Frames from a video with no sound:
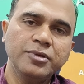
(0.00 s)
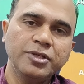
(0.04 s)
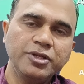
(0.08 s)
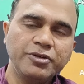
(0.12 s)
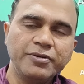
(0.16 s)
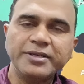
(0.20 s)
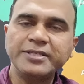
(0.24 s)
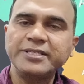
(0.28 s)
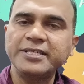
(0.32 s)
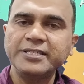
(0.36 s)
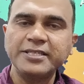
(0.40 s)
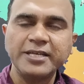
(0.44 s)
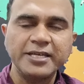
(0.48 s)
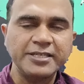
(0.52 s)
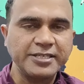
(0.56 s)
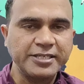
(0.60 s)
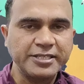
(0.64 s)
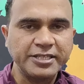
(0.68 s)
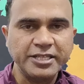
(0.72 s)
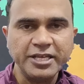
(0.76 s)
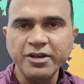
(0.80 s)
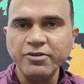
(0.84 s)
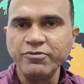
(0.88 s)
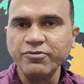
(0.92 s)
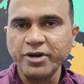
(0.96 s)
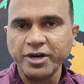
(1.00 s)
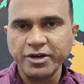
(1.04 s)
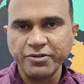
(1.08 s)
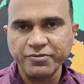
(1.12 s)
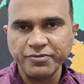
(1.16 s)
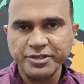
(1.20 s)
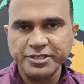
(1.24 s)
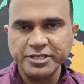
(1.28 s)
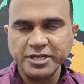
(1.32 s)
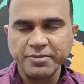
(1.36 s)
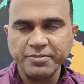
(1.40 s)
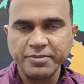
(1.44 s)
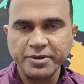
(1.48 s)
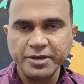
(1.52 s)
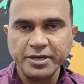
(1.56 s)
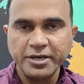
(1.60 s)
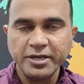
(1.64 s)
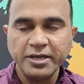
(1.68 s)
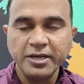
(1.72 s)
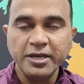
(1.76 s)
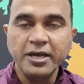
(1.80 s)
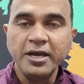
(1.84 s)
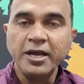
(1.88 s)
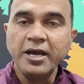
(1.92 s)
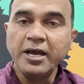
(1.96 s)
यूएसए जा सकते हैं वर्क वीज़ा पर
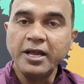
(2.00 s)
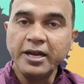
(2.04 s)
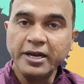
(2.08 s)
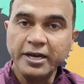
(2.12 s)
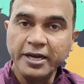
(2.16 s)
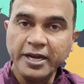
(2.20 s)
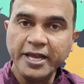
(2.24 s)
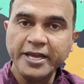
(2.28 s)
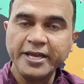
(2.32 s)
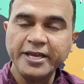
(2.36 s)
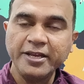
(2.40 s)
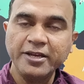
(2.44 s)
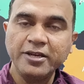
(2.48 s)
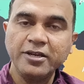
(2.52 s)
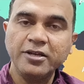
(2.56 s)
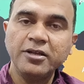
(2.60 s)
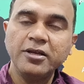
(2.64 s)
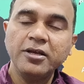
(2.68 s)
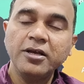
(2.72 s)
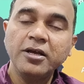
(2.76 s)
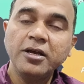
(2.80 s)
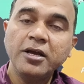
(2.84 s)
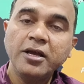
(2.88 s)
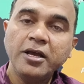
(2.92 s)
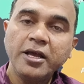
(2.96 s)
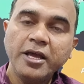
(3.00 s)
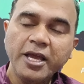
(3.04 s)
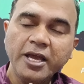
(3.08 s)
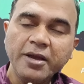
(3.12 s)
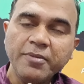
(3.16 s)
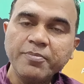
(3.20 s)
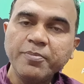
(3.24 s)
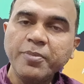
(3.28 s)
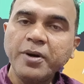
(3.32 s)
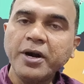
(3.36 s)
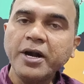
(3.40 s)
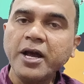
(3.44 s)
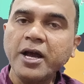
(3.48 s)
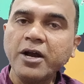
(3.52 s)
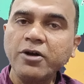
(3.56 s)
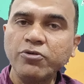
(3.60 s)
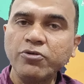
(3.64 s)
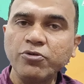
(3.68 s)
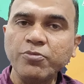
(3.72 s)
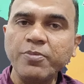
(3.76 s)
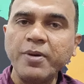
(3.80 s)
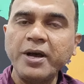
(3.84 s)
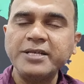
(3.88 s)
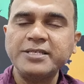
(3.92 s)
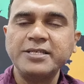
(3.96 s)
लेकिन एक बड़ा
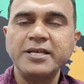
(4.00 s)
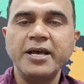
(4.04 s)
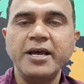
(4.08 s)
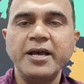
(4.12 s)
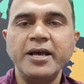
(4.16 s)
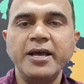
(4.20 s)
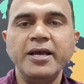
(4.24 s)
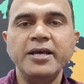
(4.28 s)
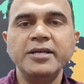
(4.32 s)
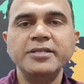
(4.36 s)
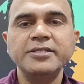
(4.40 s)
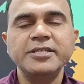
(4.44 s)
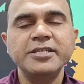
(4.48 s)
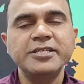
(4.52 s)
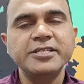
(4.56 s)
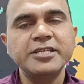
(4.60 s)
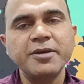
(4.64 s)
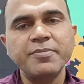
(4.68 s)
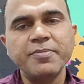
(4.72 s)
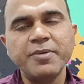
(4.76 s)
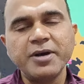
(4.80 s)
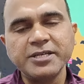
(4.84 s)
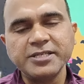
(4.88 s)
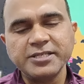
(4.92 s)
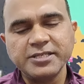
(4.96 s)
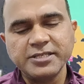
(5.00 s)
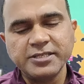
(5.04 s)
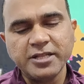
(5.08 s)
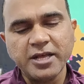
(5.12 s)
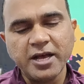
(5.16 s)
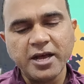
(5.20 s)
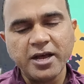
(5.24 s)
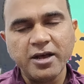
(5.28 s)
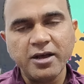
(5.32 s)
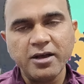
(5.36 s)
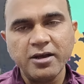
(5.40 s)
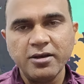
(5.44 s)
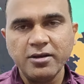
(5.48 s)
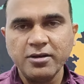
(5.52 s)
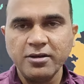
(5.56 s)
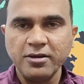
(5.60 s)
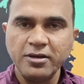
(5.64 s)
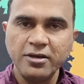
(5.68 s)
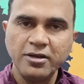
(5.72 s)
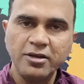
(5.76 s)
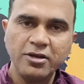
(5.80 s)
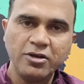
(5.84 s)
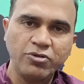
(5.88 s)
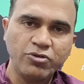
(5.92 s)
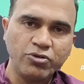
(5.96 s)
ग्रुप ऐसा है जिसके पास ना
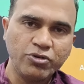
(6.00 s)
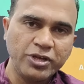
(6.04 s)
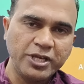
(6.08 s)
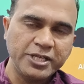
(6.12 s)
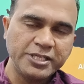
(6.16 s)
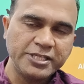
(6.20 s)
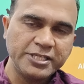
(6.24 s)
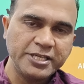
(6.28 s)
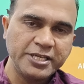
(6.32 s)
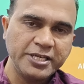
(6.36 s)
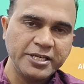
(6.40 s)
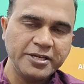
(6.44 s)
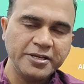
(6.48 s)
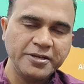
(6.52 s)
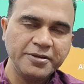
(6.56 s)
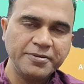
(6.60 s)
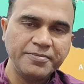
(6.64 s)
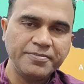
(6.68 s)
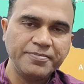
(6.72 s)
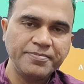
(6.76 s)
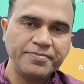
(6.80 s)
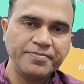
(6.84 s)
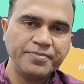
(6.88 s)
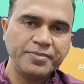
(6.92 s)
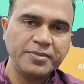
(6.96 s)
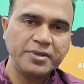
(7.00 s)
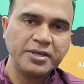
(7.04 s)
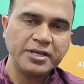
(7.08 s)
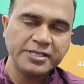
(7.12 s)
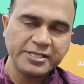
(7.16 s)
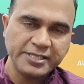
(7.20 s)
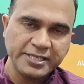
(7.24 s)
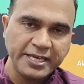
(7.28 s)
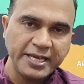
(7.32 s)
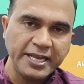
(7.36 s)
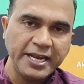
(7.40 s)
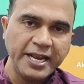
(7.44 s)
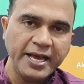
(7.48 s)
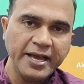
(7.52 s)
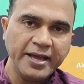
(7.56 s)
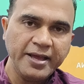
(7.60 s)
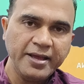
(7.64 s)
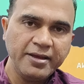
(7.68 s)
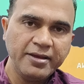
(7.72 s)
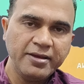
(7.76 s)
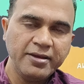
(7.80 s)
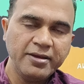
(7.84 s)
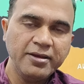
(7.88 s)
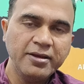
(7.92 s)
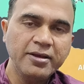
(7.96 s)
कोई अच्छी स्किल है
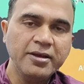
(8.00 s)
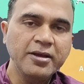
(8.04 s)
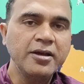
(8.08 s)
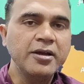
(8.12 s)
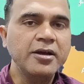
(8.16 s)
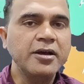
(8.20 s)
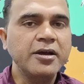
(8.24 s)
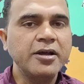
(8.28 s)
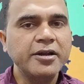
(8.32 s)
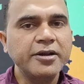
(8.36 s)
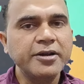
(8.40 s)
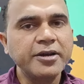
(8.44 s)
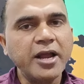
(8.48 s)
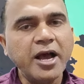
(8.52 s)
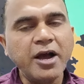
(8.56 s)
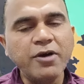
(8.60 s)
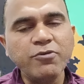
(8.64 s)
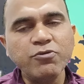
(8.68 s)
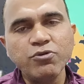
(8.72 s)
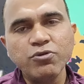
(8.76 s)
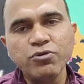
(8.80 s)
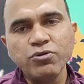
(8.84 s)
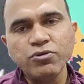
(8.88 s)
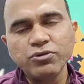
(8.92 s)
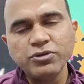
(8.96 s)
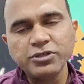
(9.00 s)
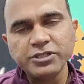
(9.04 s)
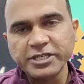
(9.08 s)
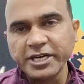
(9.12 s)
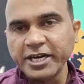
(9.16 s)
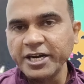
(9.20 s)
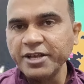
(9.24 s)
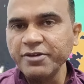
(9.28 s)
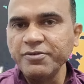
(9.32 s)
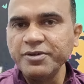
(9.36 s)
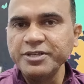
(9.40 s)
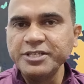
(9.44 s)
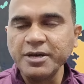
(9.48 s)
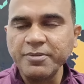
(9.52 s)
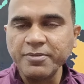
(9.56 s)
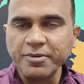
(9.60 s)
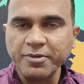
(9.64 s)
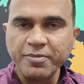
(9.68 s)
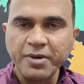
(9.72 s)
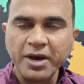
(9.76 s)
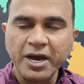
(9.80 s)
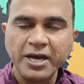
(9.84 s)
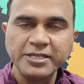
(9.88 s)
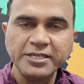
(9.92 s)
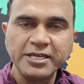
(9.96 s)
ना वो स्टडी वीज़ा
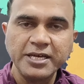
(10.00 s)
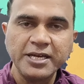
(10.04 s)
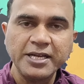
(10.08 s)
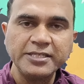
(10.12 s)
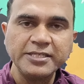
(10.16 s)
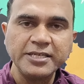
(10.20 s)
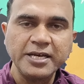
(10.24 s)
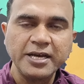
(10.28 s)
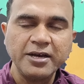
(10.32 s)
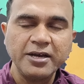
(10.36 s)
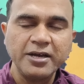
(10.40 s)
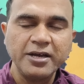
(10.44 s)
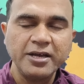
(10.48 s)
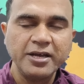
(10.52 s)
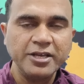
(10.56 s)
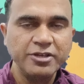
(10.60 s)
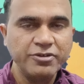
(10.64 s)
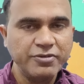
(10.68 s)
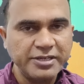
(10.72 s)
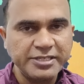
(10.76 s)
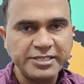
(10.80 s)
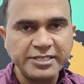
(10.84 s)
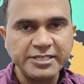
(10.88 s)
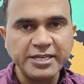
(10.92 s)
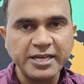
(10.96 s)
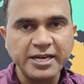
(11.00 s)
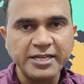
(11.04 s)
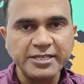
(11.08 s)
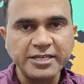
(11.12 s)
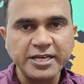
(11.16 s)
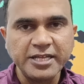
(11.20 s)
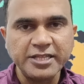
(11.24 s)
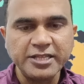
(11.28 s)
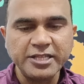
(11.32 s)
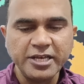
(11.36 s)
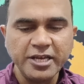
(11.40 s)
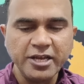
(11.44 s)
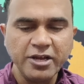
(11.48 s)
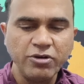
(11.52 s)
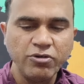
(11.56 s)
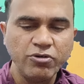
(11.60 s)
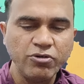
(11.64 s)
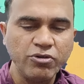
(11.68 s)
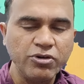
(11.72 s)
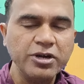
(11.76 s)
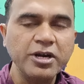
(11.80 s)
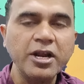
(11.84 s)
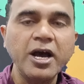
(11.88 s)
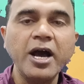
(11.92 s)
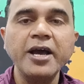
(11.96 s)
पर बाहर जाना यूएसए जाना चाहते हैं
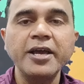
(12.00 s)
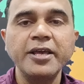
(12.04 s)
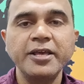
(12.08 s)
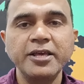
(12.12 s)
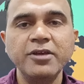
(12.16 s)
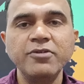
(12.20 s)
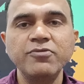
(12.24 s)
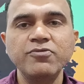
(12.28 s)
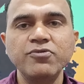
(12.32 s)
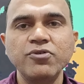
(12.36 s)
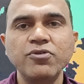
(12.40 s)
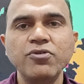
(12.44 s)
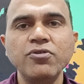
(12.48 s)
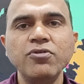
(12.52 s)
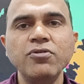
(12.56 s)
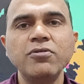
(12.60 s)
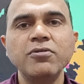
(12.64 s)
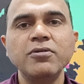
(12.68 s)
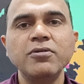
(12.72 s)
और ना ही वो